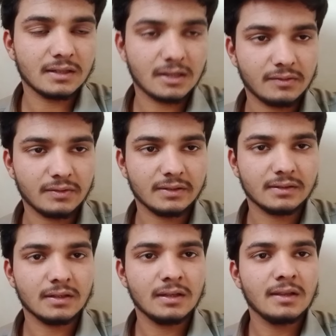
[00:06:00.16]
अल्लाह
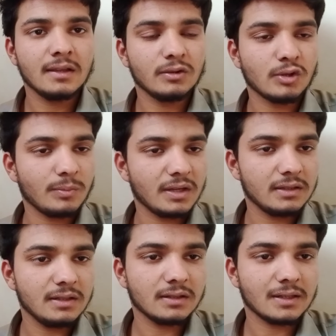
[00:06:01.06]
हाफिज़ दो मियाद
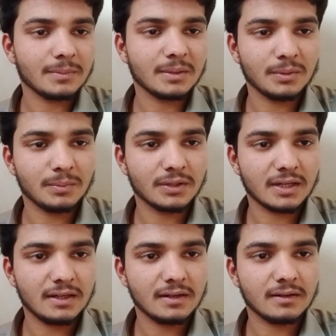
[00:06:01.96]
याद रखना अपना बहुत बहुत
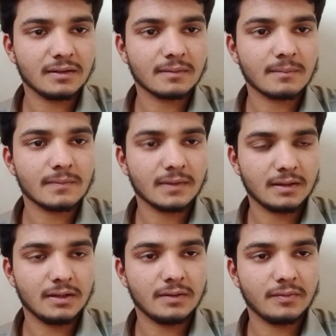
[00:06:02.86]
ख्याल रखना
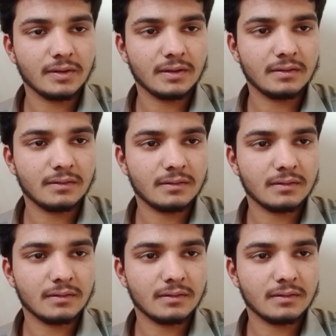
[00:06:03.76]
हाफिज़